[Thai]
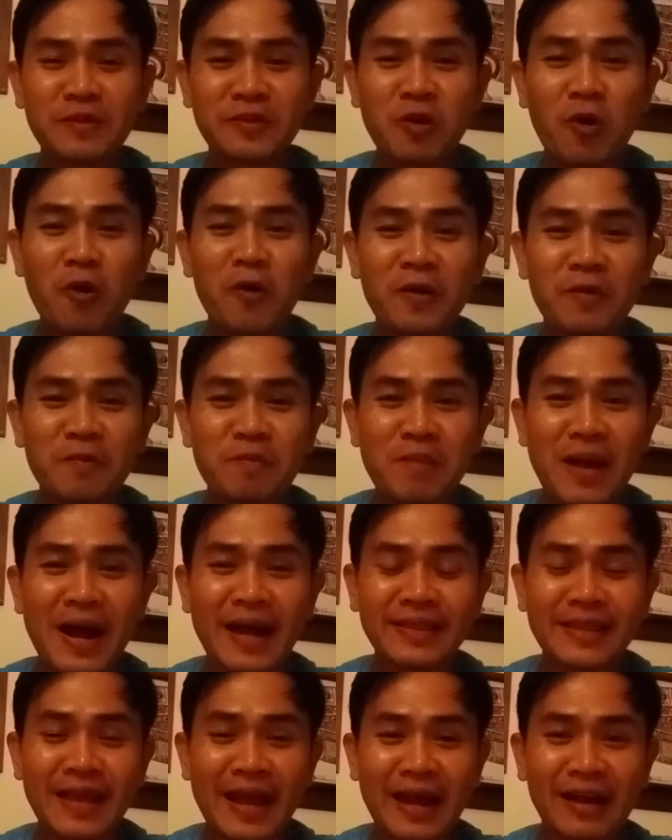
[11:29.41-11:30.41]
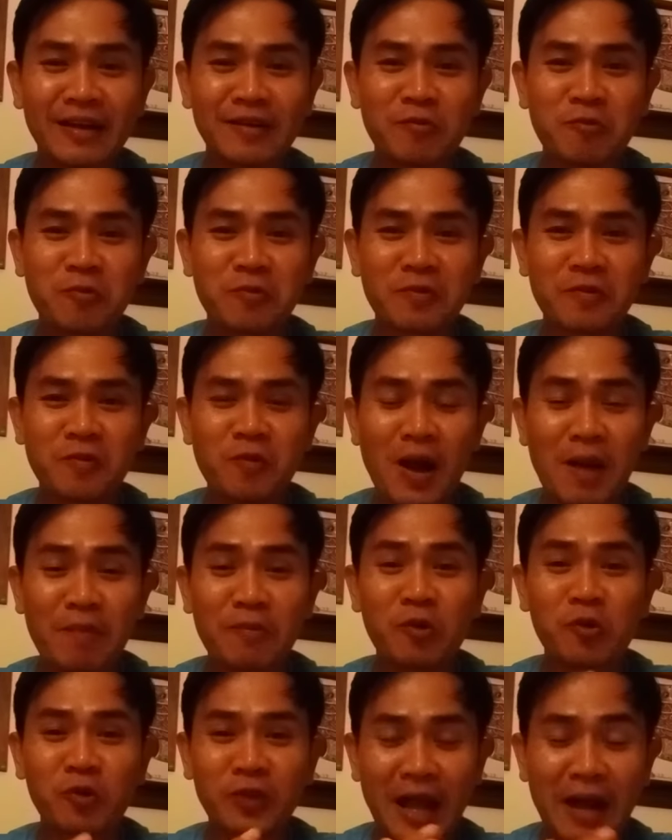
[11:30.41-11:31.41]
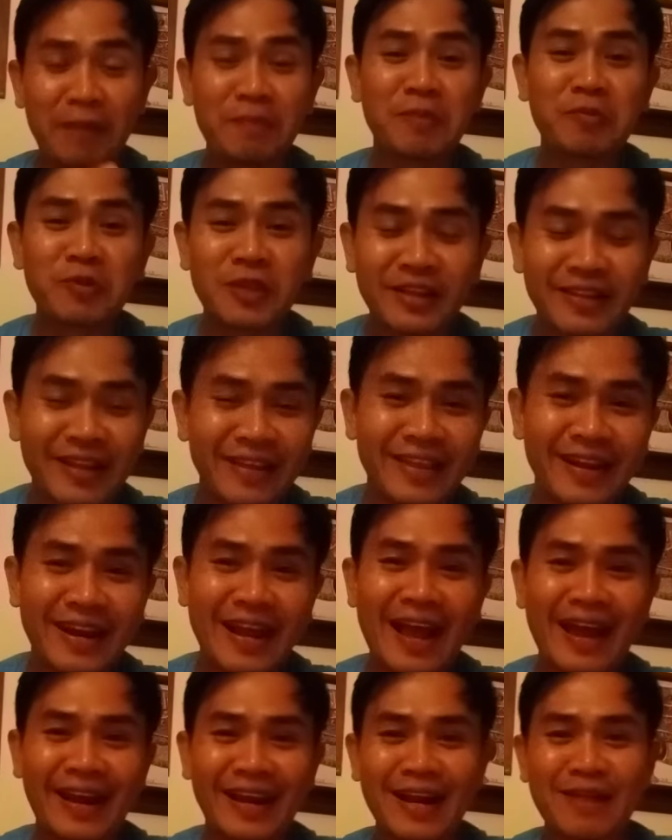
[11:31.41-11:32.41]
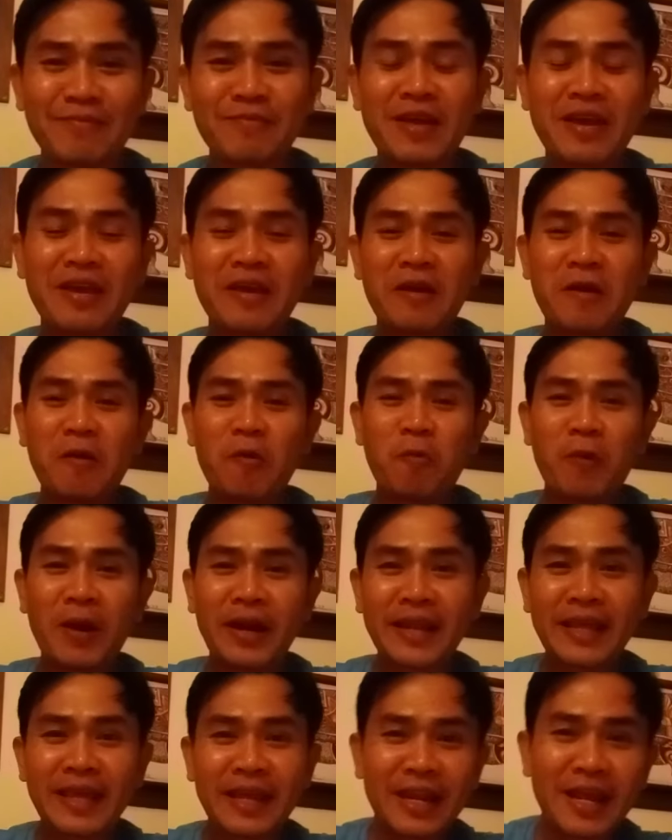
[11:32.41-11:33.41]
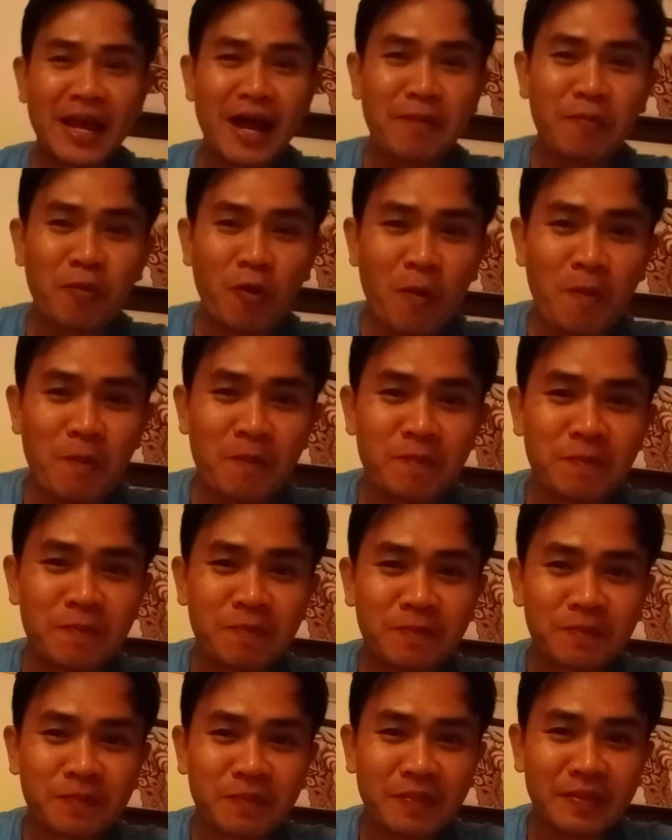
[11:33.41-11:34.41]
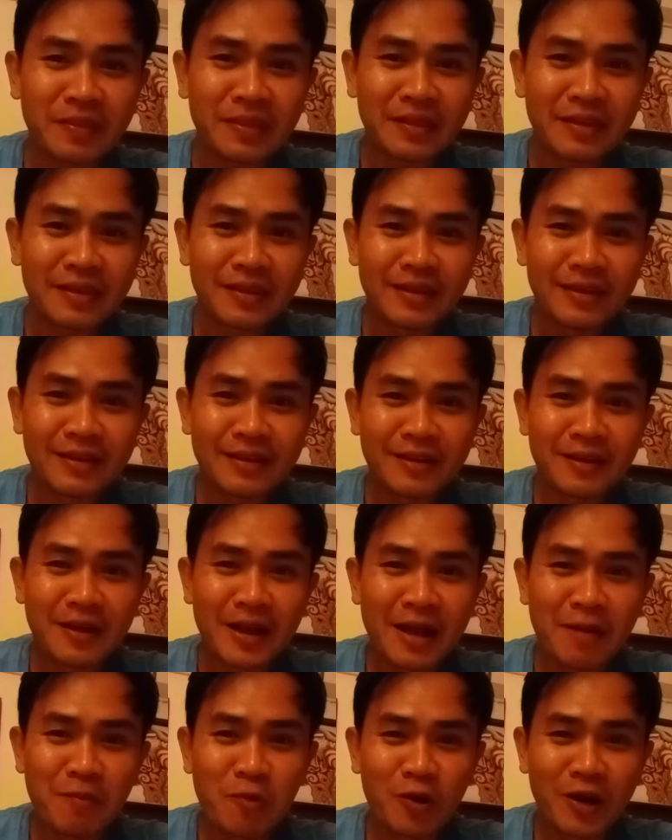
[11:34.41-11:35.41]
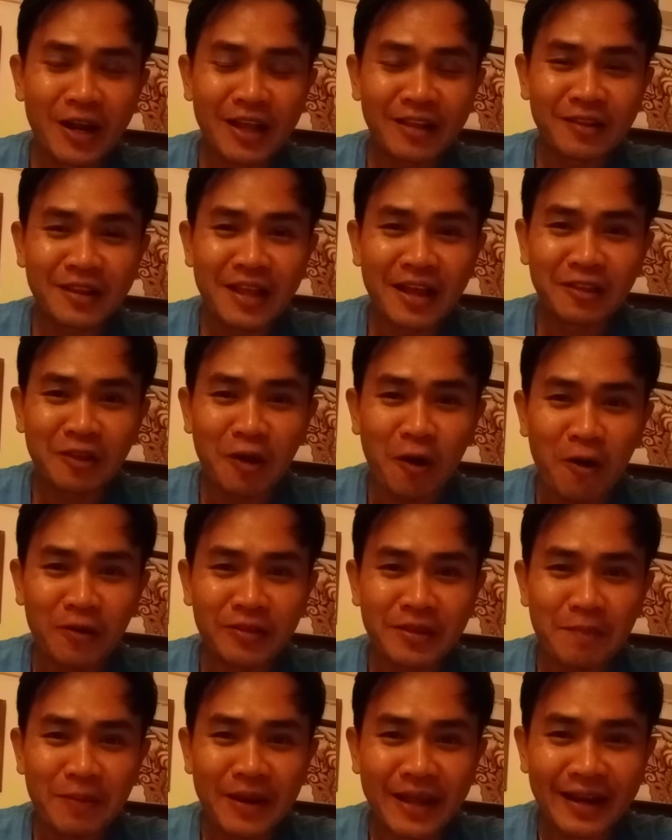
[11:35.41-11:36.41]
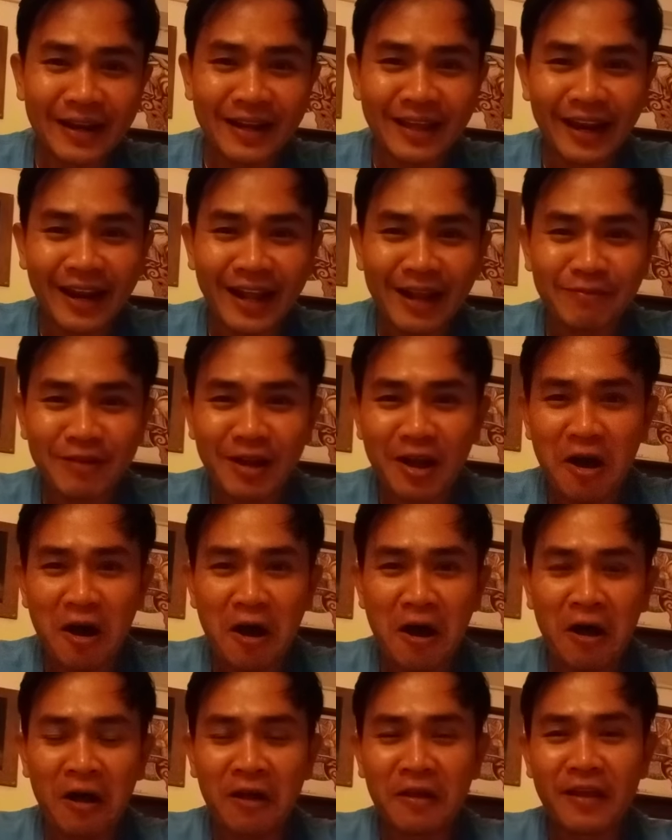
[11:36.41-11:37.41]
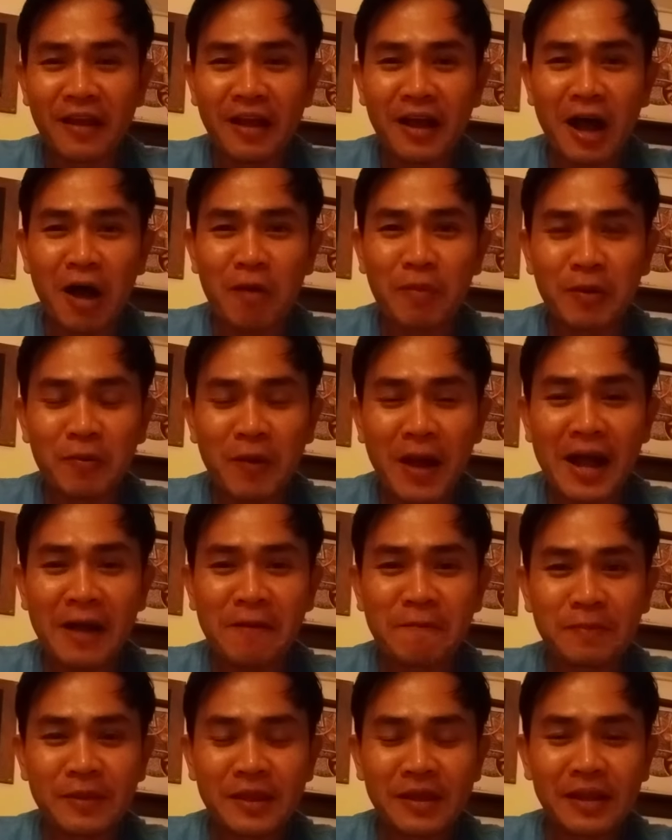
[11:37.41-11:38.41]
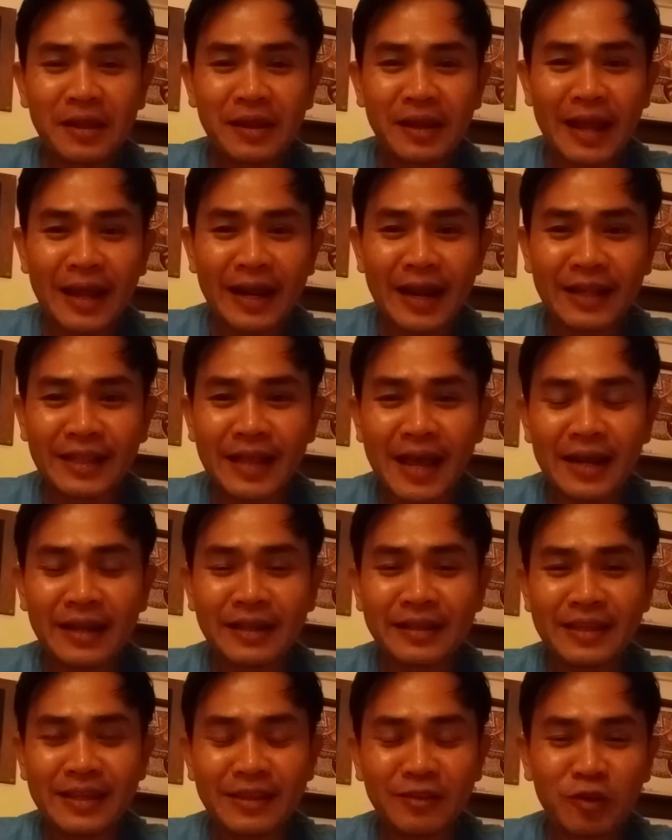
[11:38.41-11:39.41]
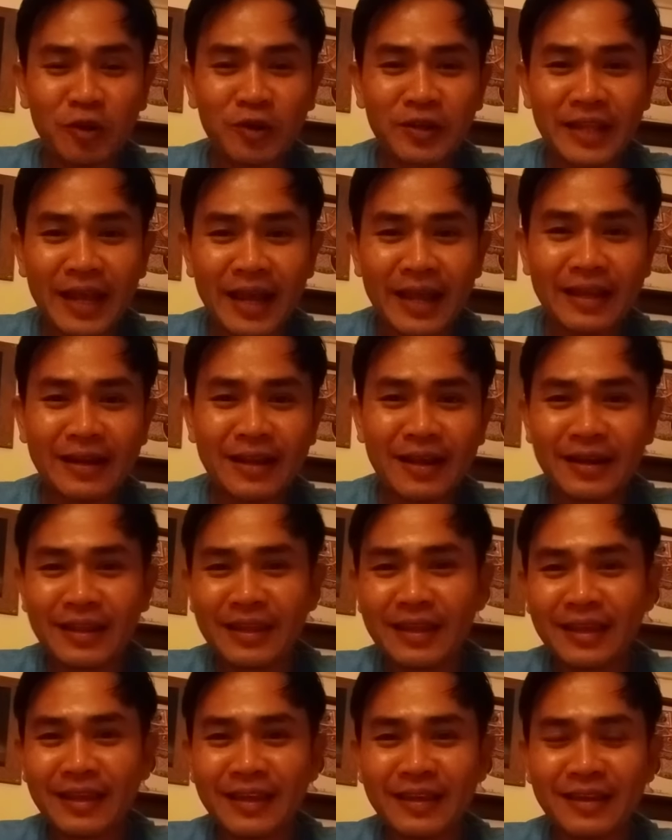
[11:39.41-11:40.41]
ยกมาจากความรู้ทางพระพุทธศาสนานะครับ วันนี้เนี่ยผมพูดเรื่องเรื่องทองจะเพลินเลยนะครับ ก็เอาเป็นว่าหลายๆ ท่านที่สนใจเรื่องนี้